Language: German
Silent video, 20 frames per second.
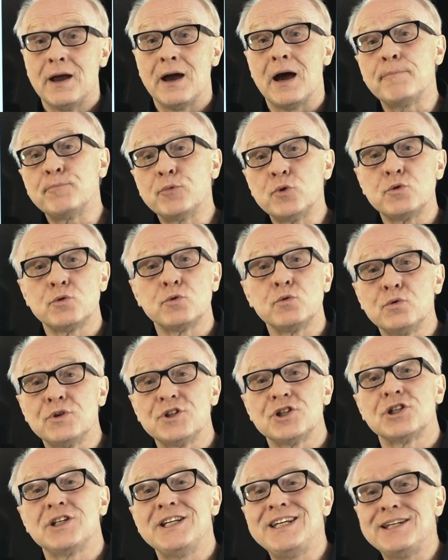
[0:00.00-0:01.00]
Ab und zu
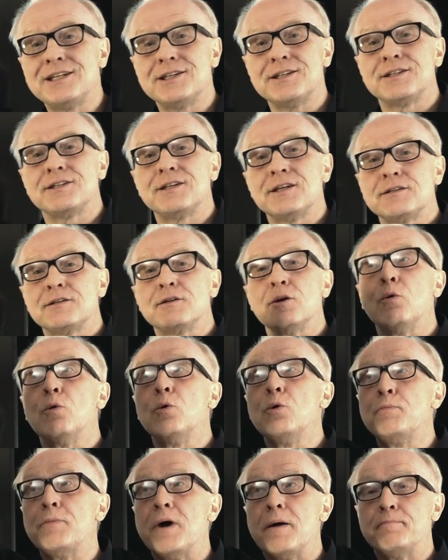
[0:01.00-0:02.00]
geschieht es, dass der
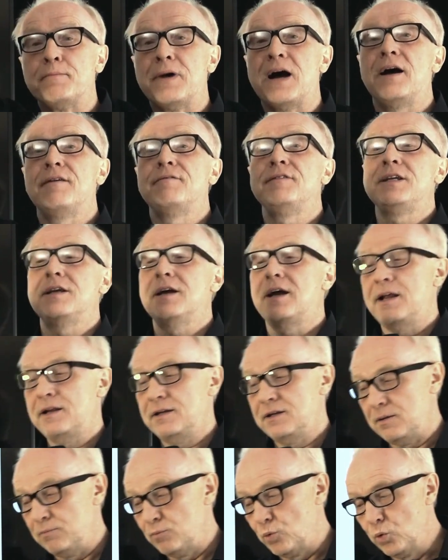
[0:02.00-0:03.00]

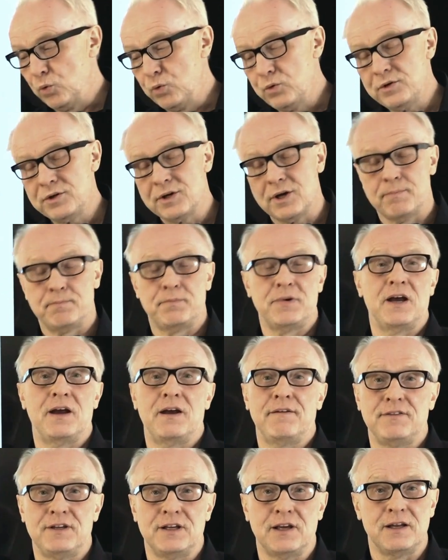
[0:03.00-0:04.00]
Oberpavian dem
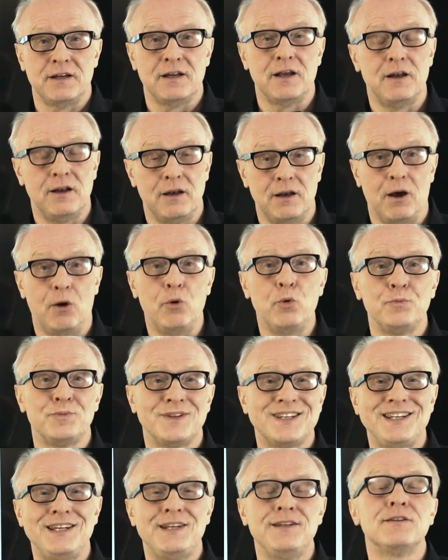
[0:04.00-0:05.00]
Unterpavian
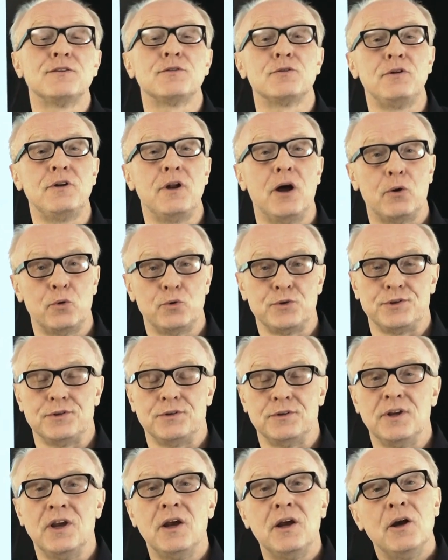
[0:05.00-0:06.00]
erlaubt, ihn zu lausen.